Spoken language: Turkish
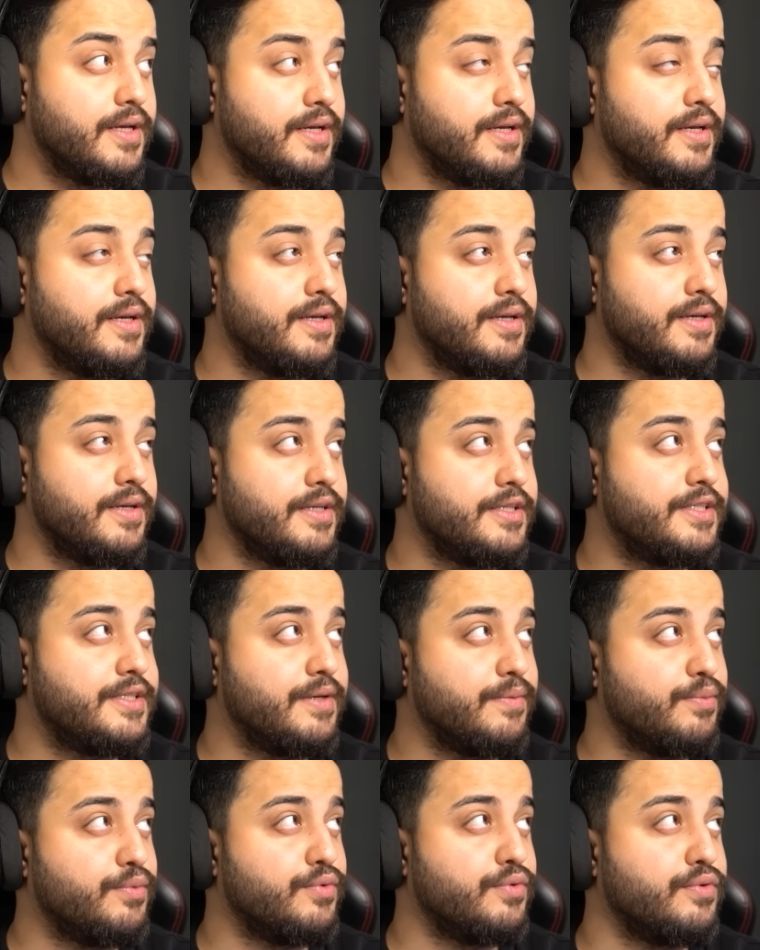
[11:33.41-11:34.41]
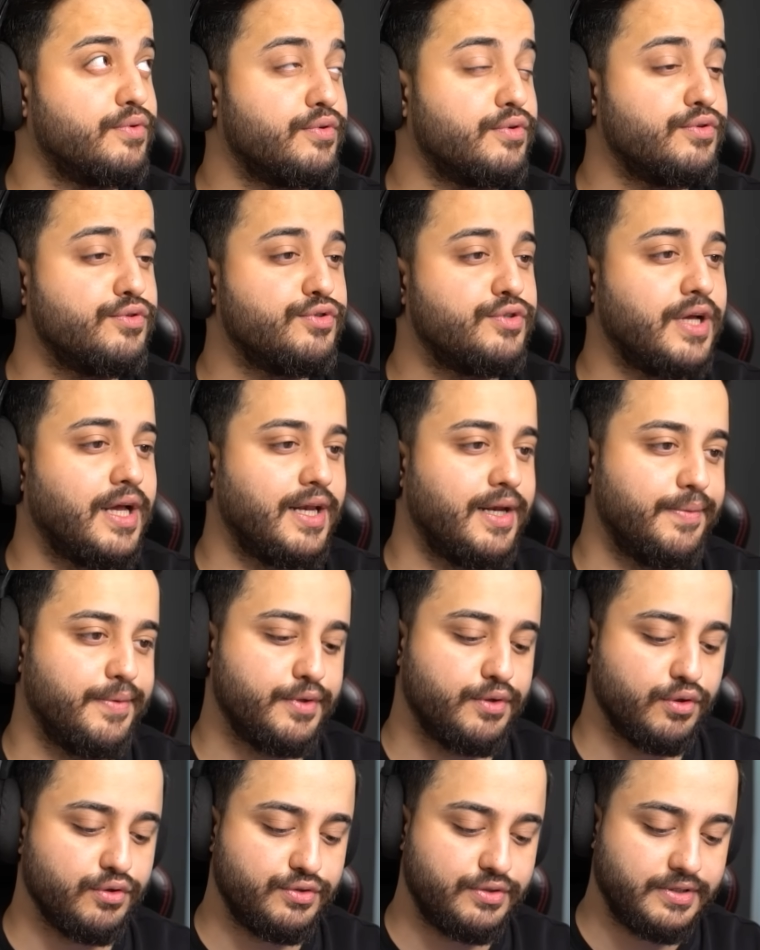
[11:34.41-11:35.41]
Ee, işte bu güncelleme
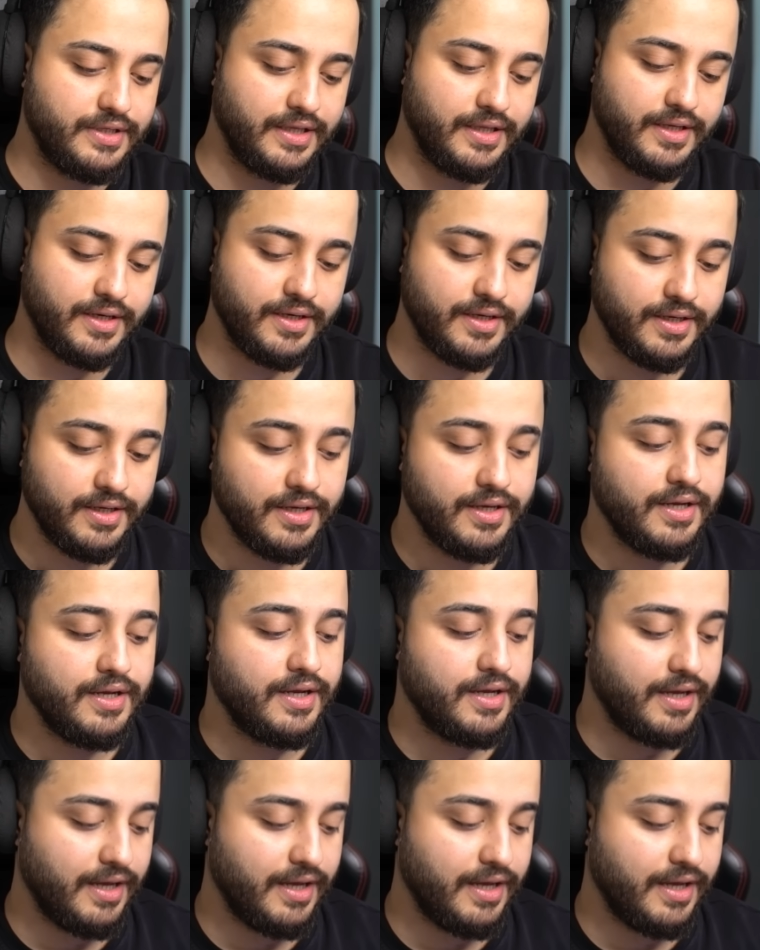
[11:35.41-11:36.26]
dosyaları falan.